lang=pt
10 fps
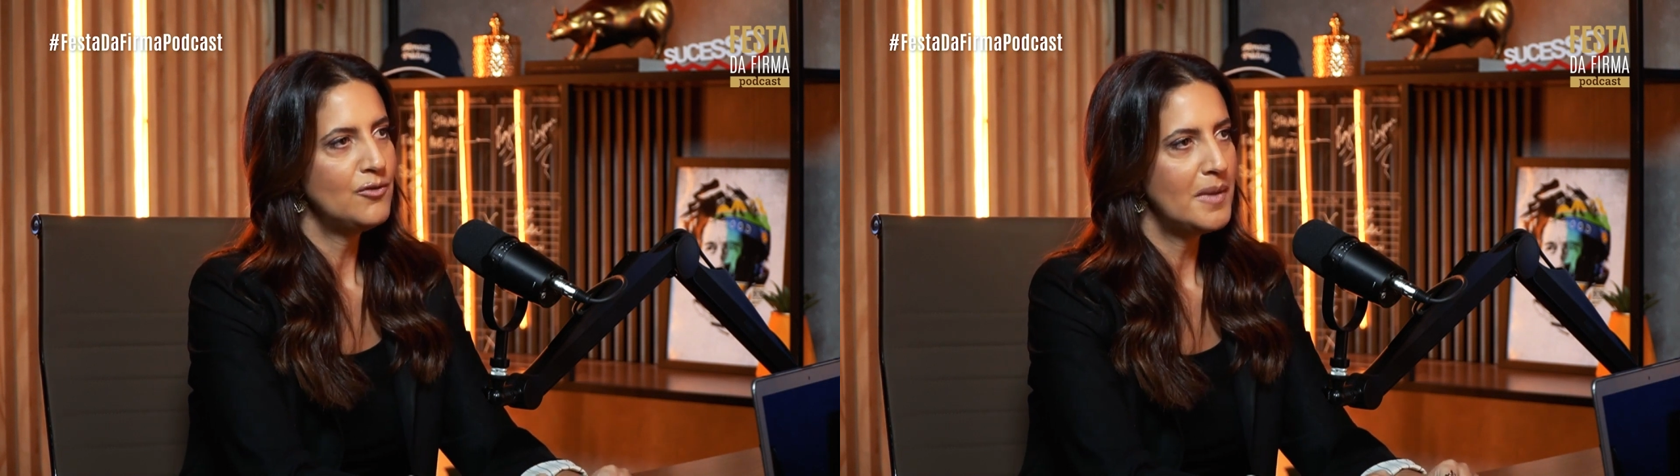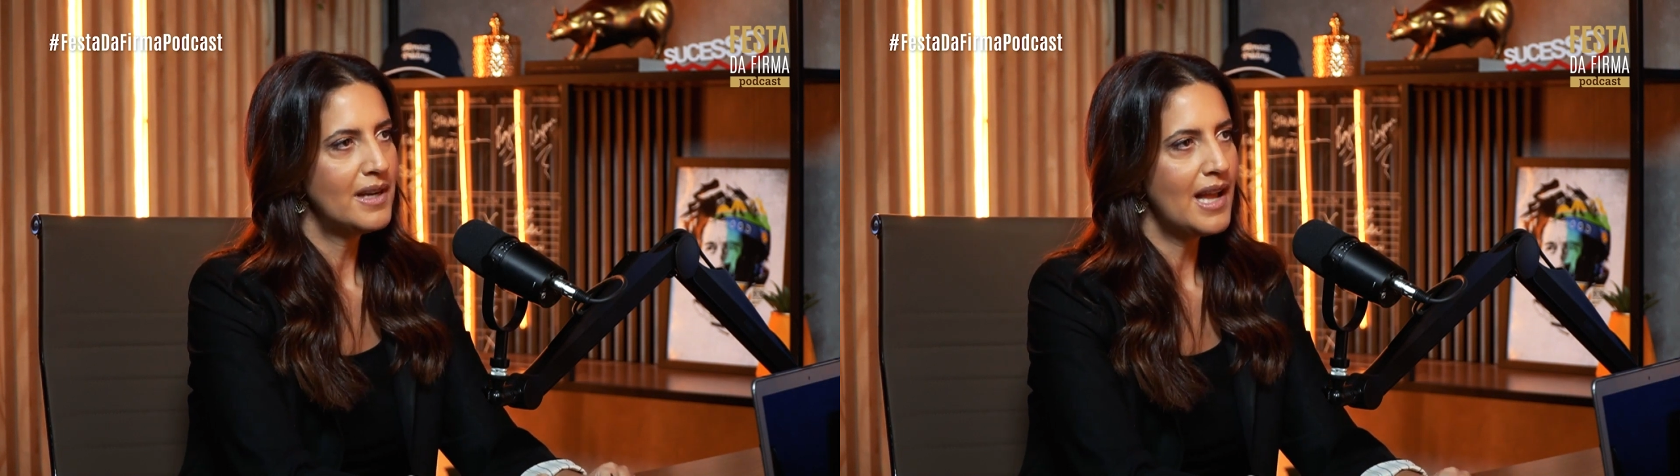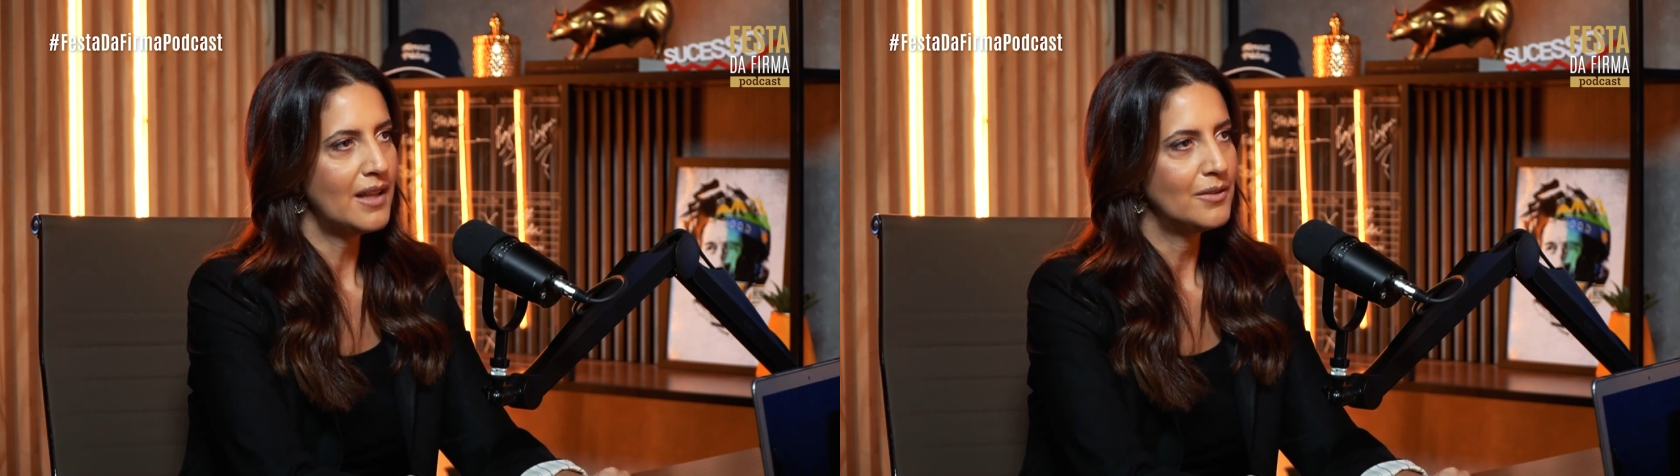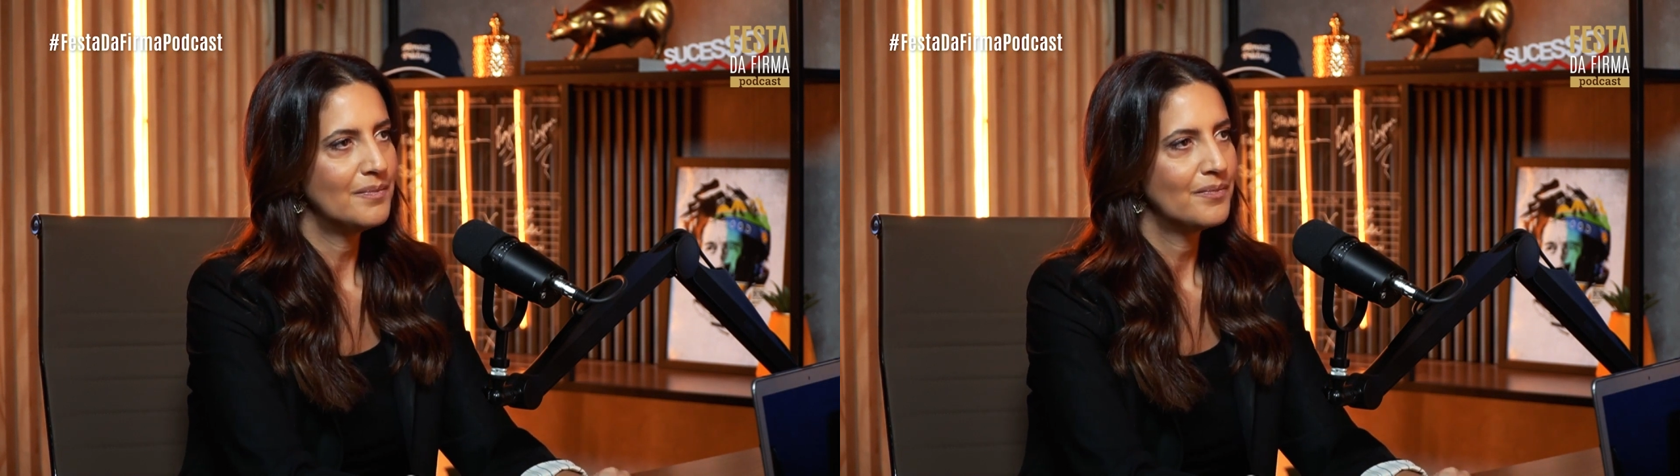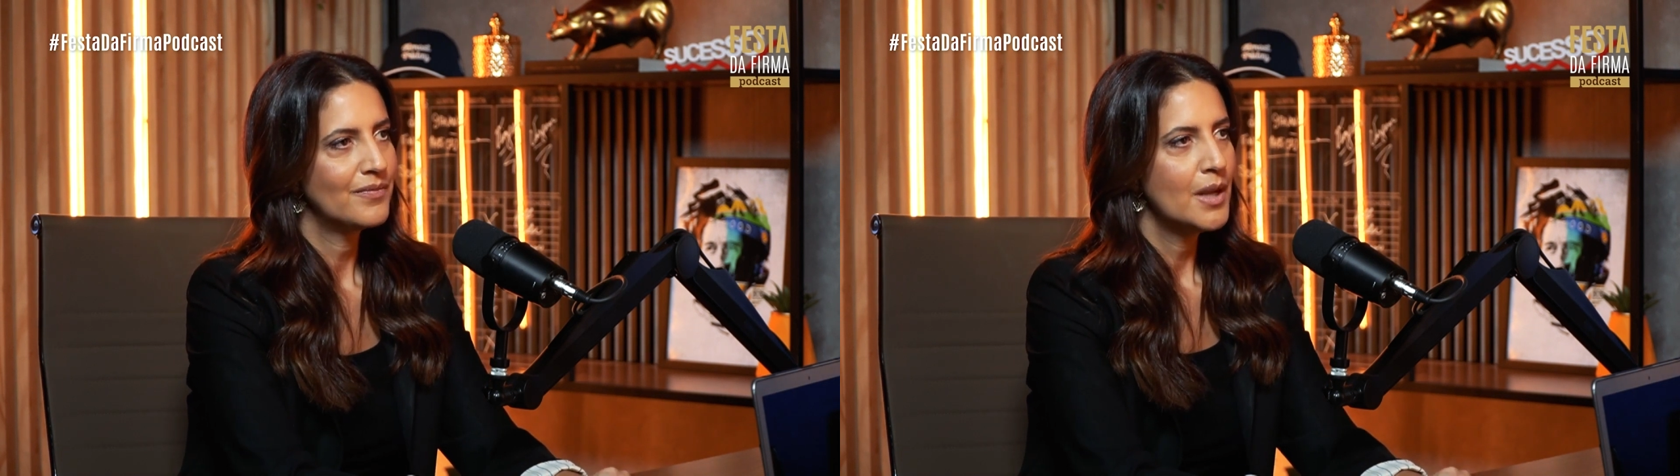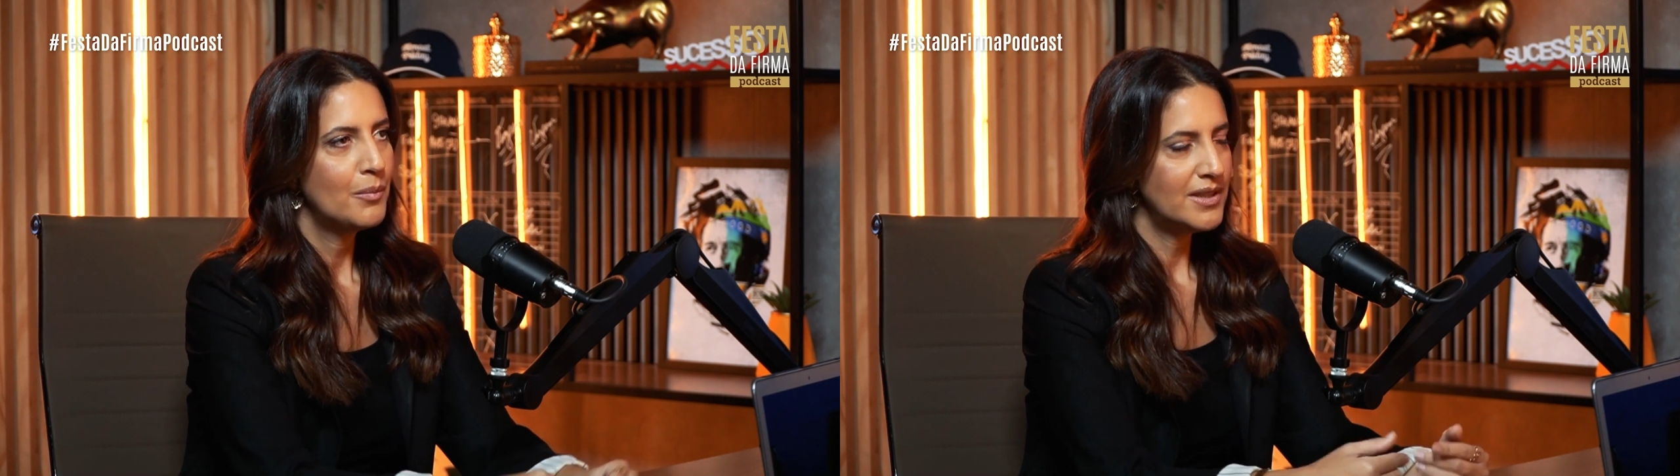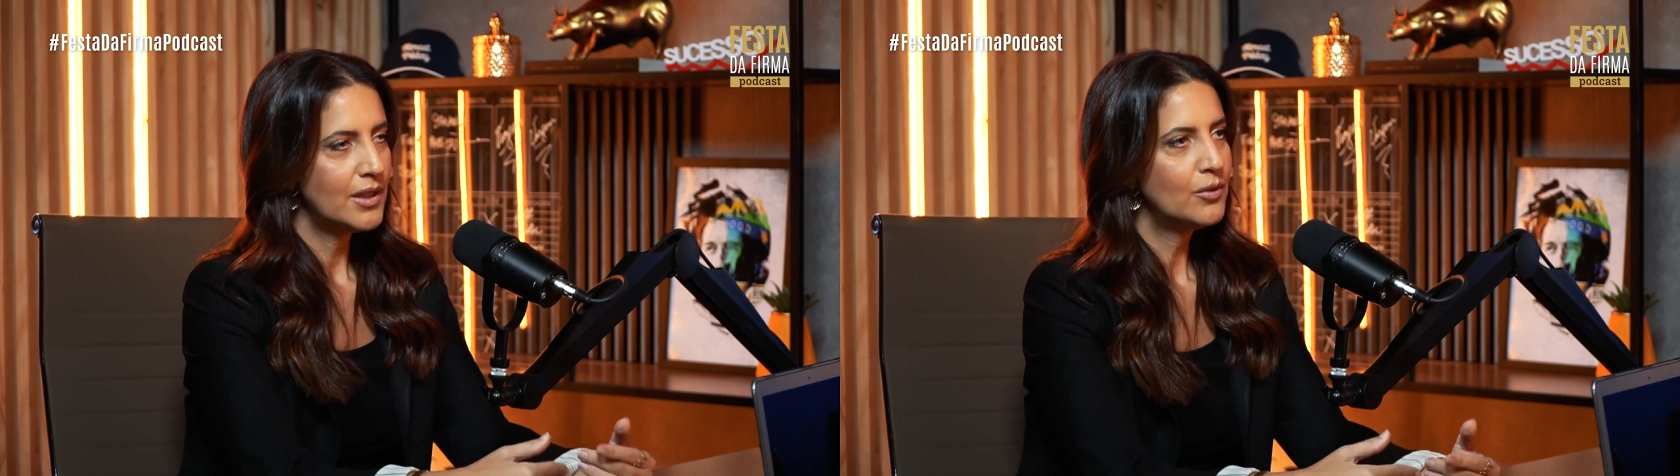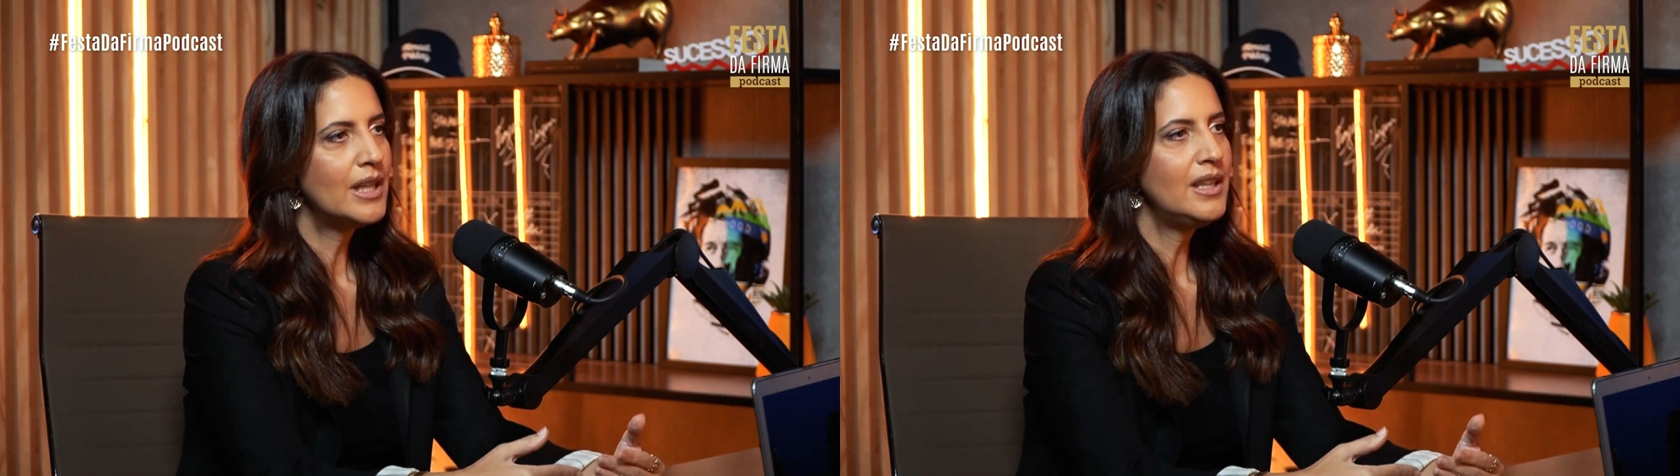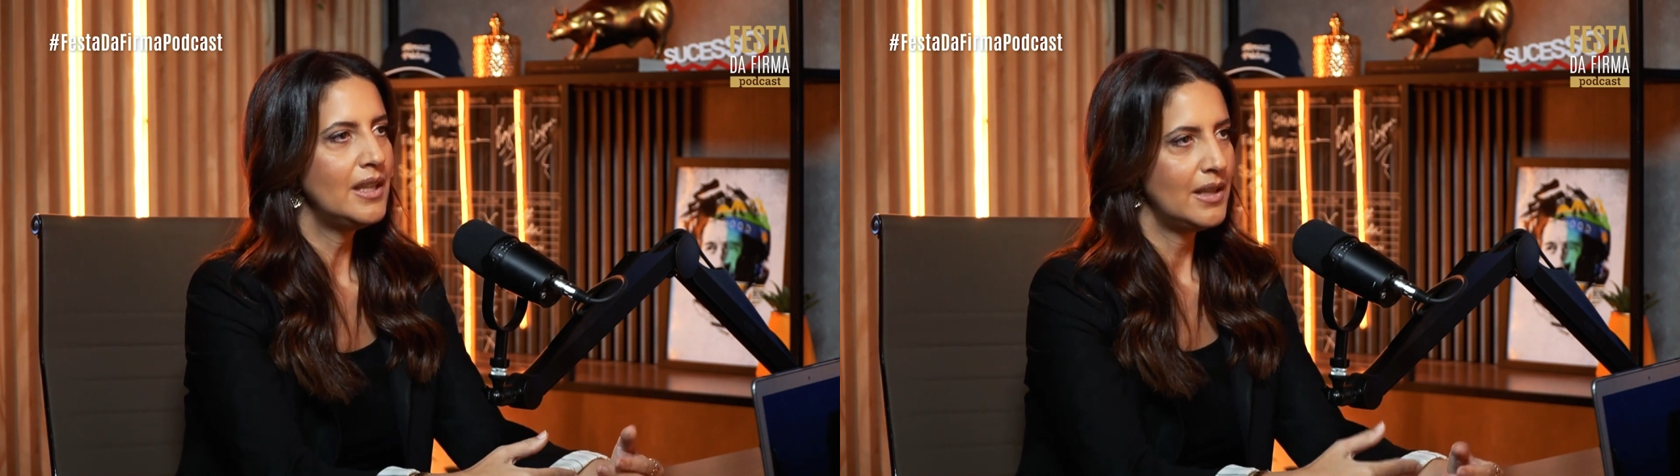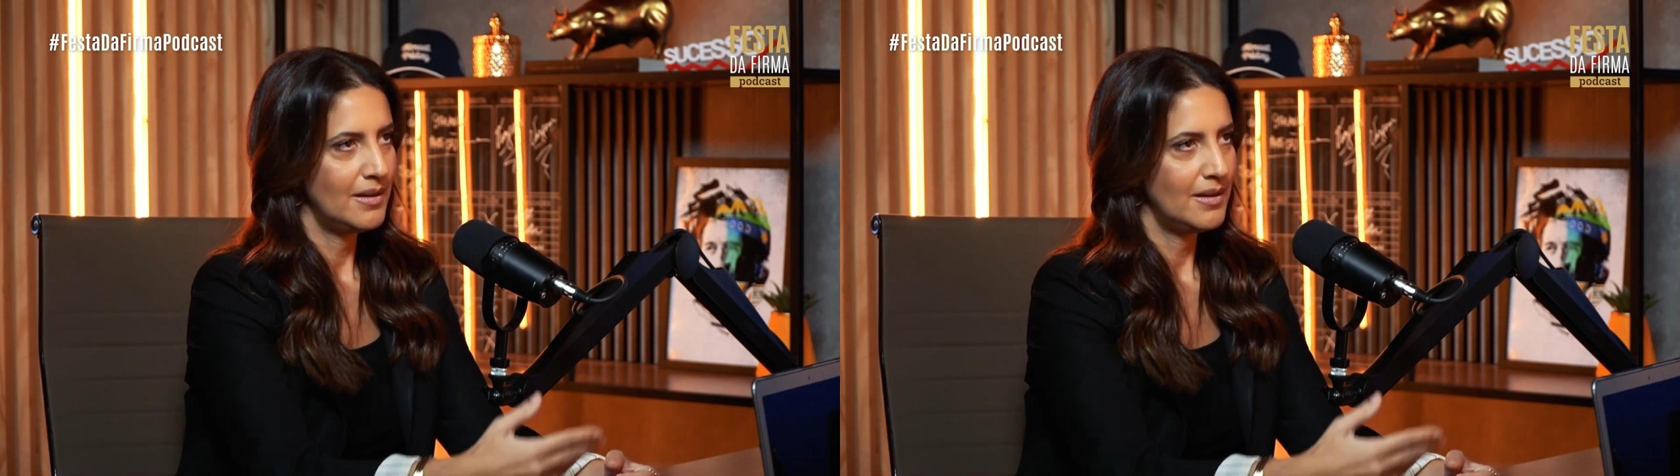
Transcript: mercado. Por isso que eu estou aqui,